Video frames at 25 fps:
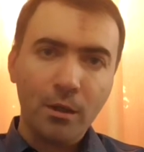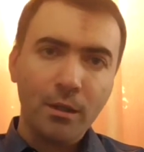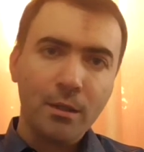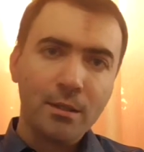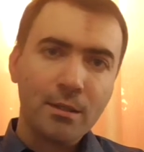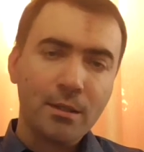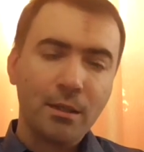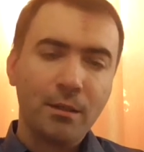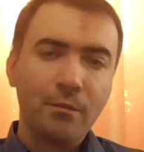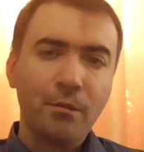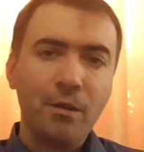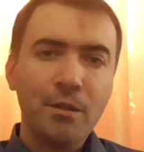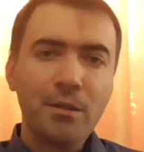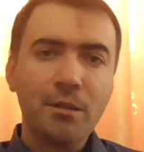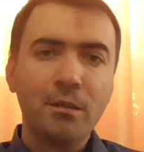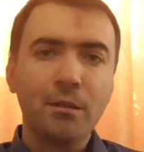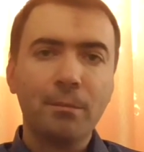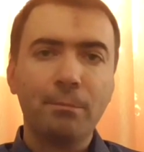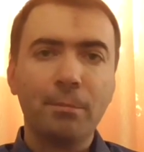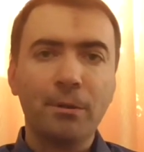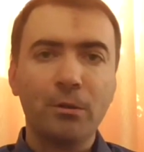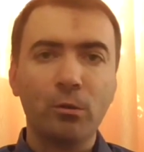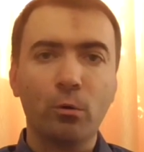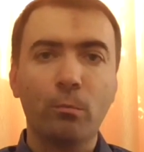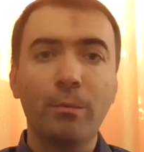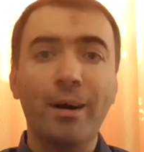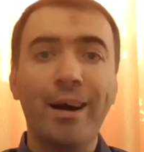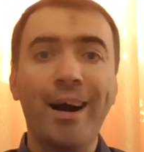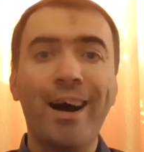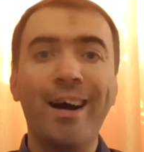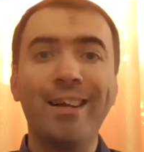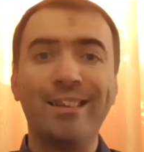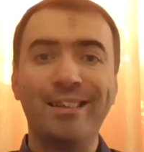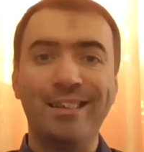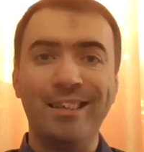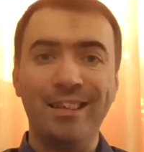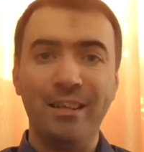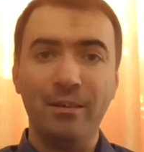Соответственно, потом
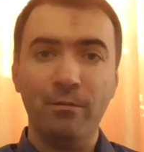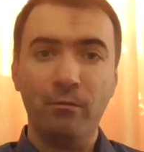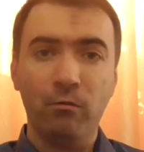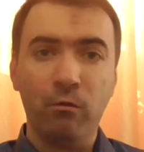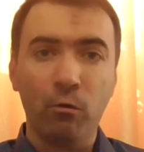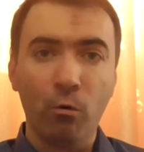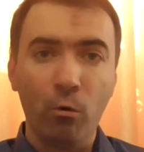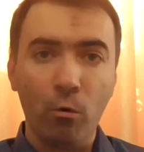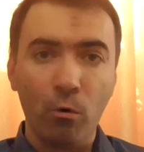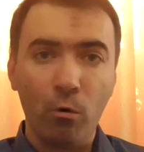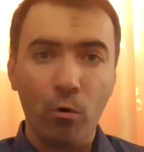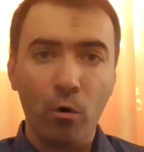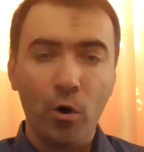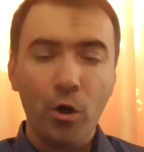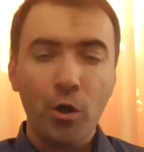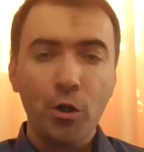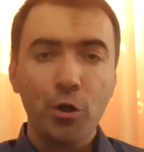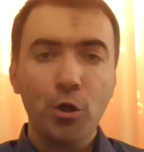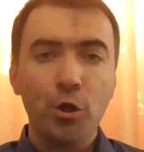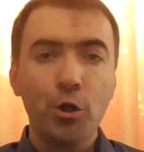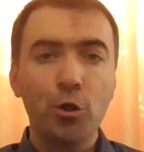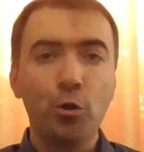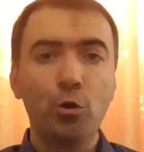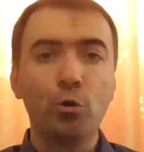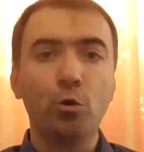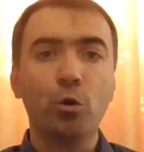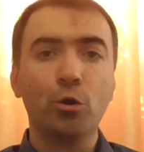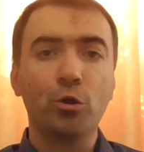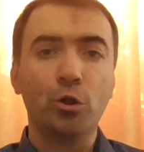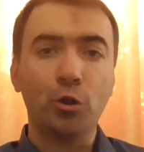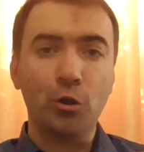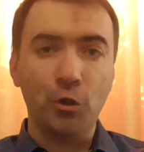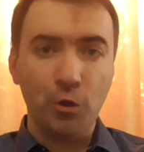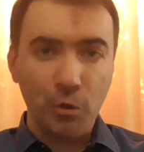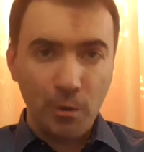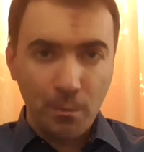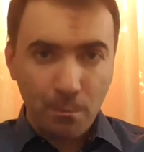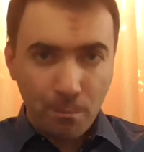от него
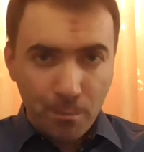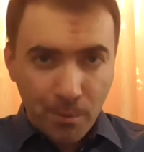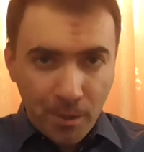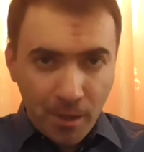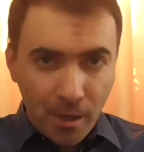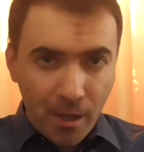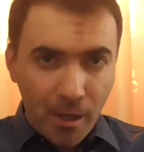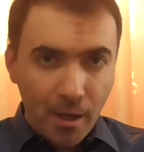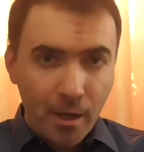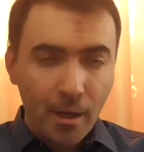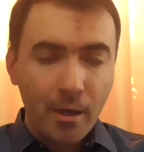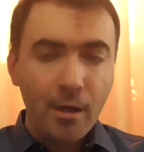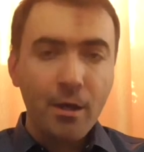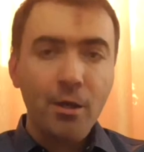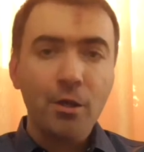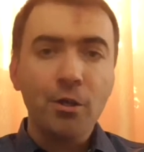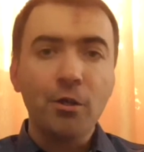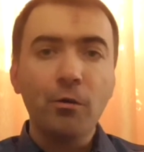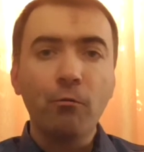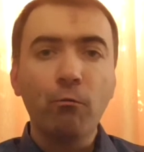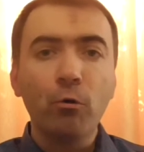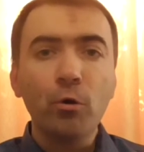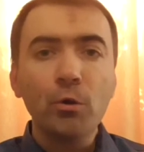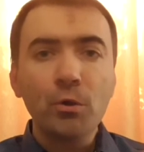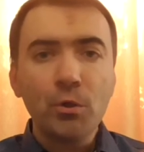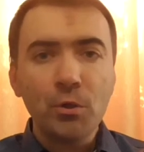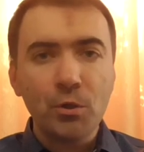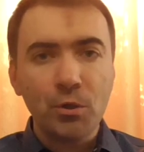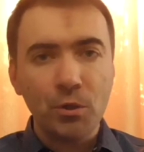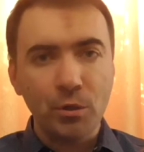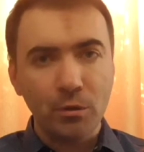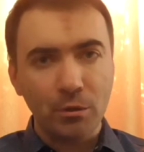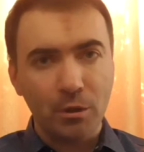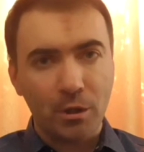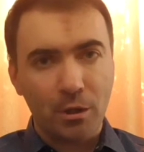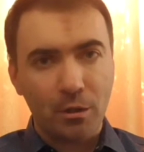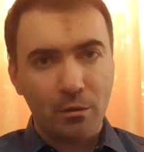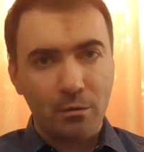идет тебе его
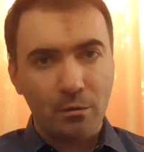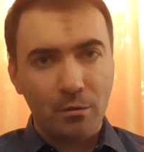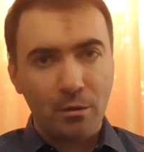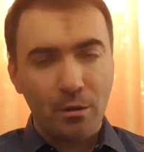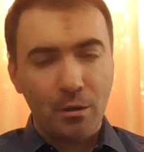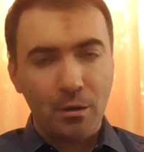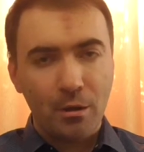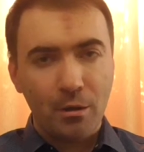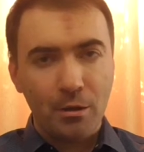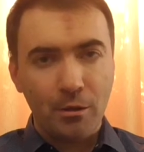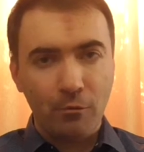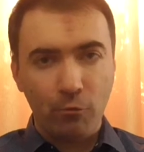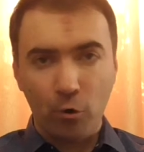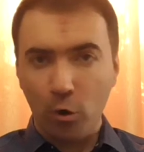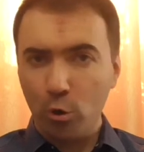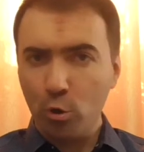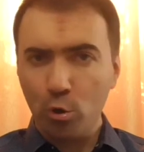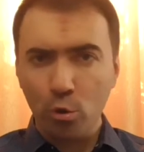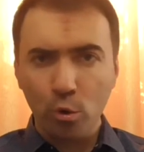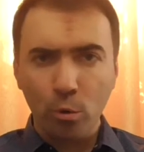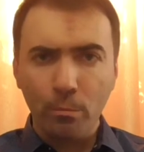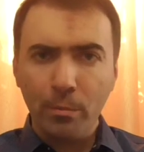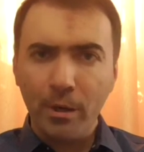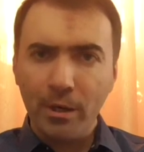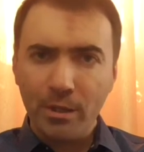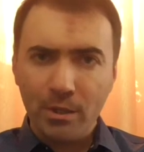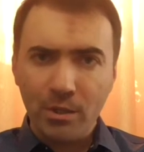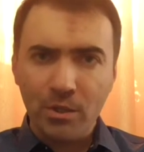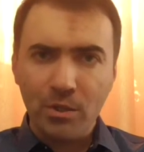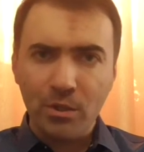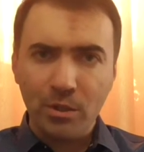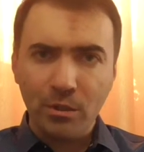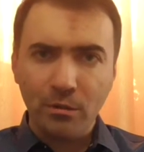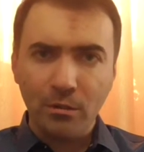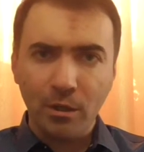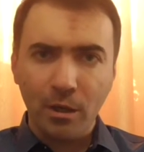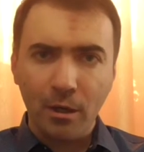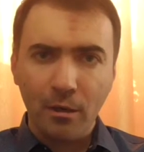сила, его особая
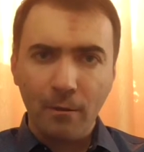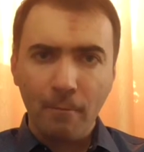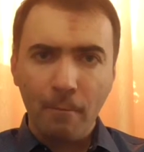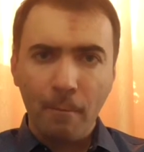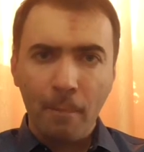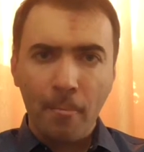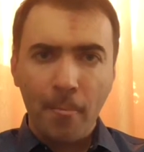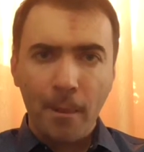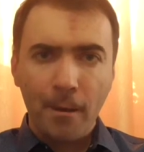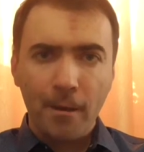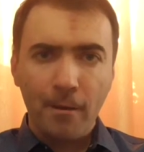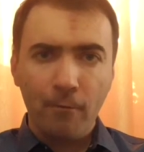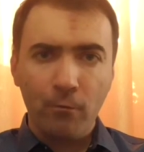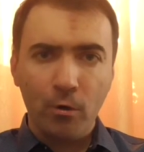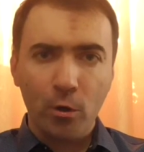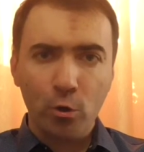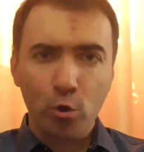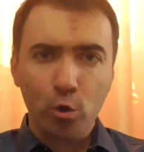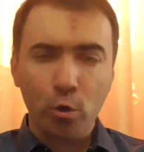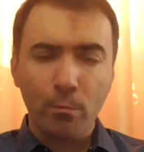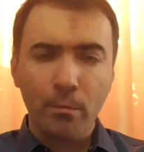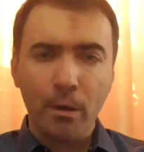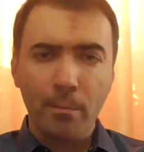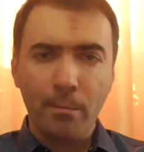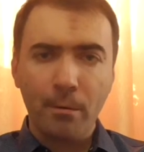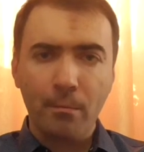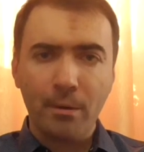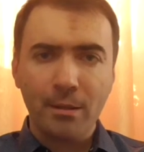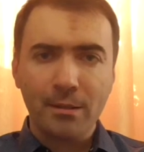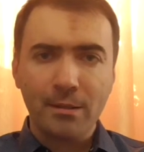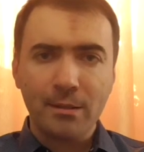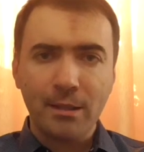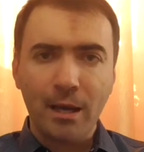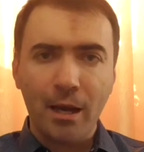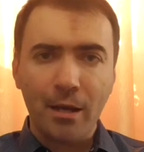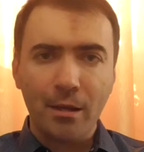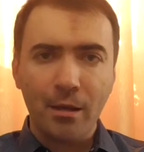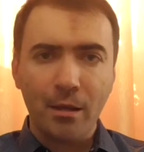сила, его особое
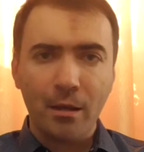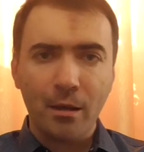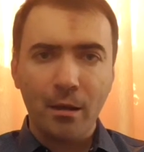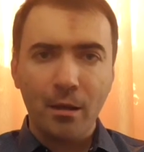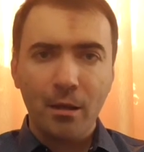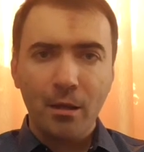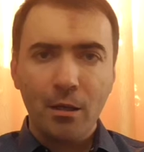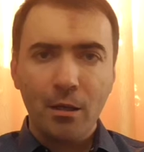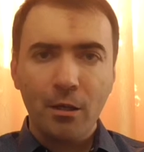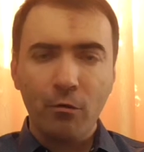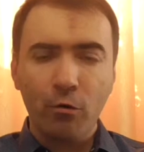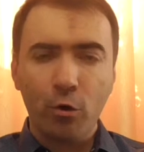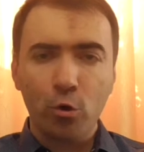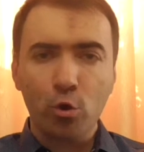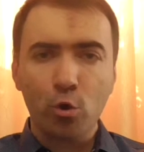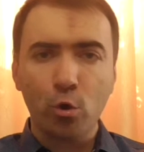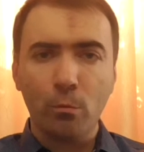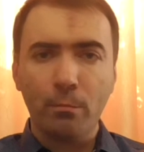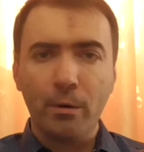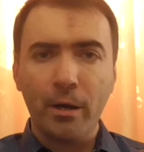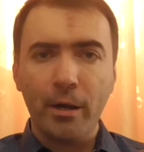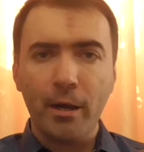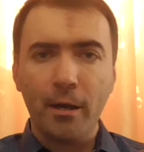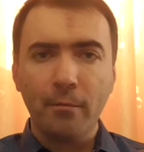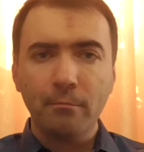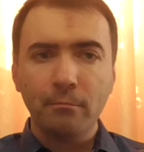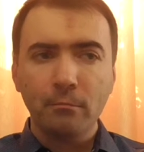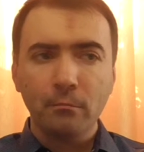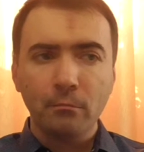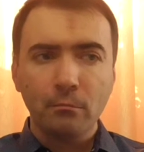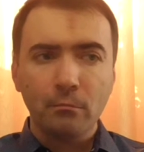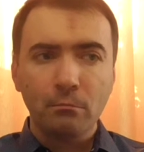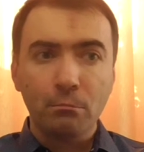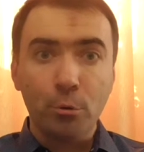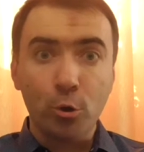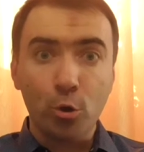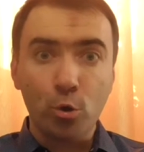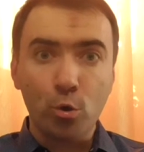помазание, его особое
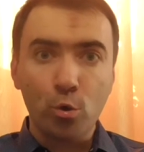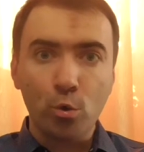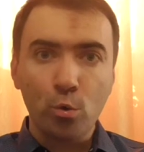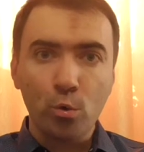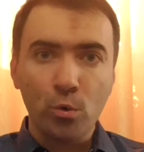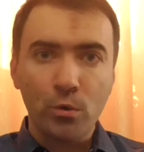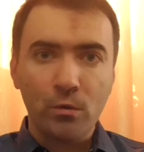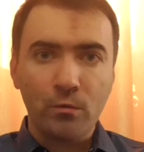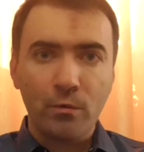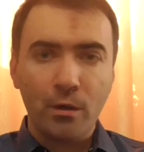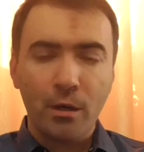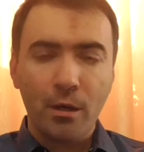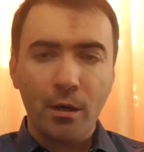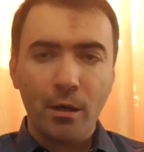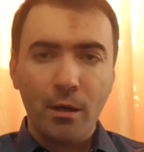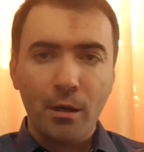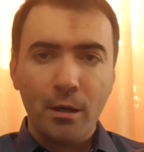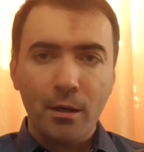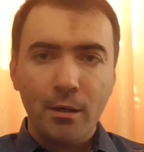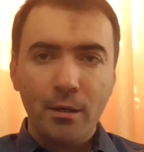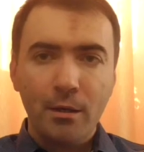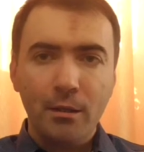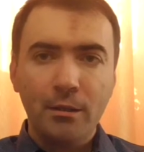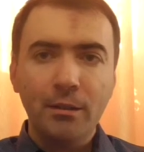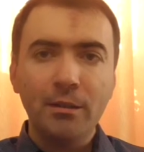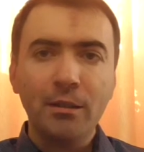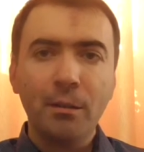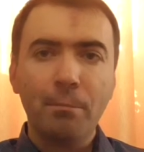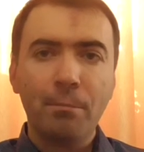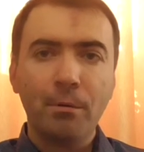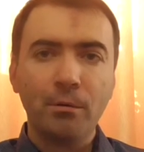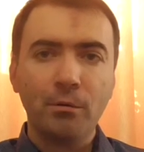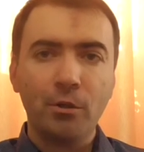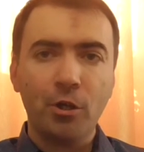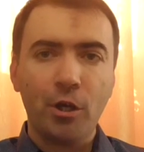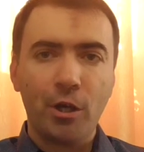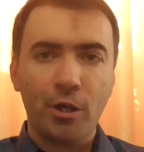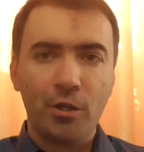присутствие. И ты
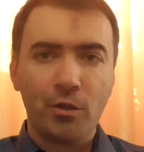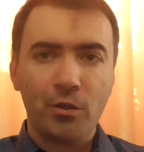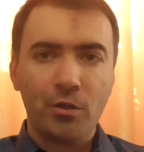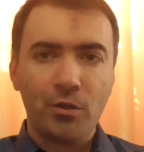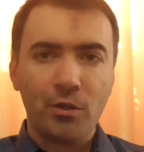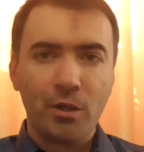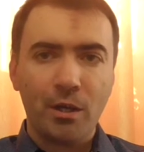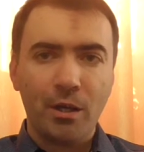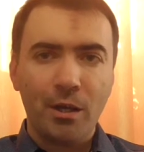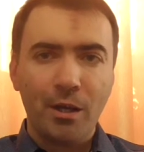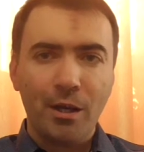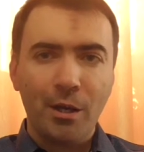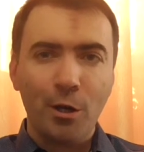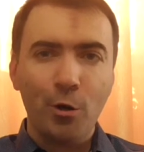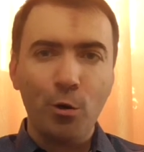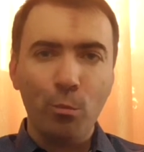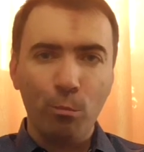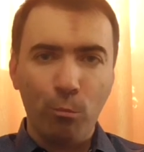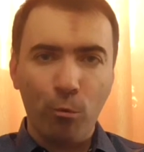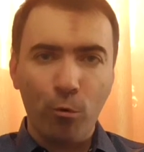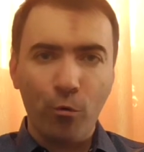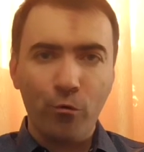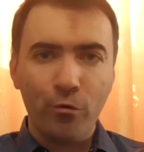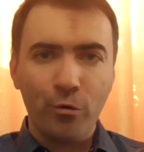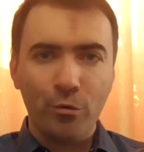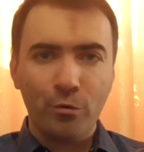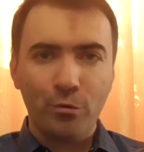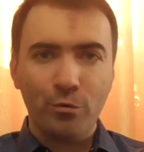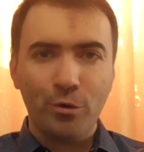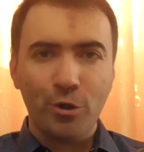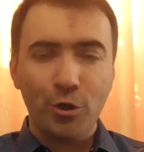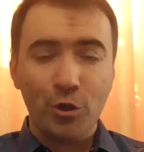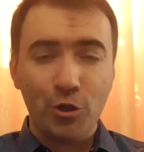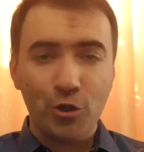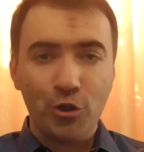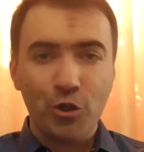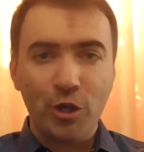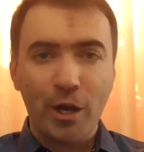наполняешься любовью,
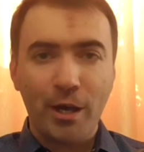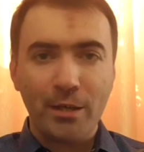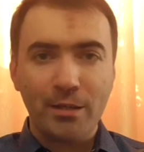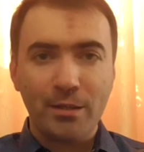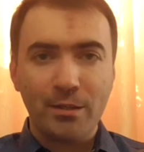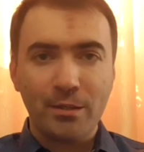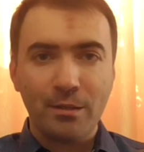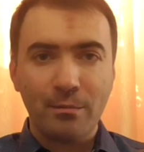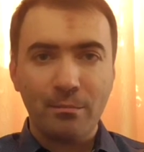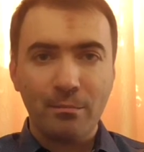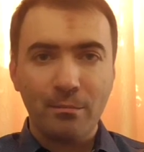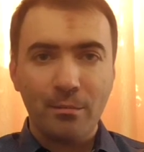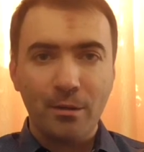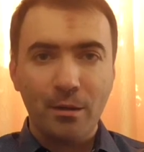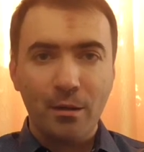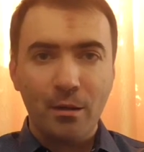счастьем.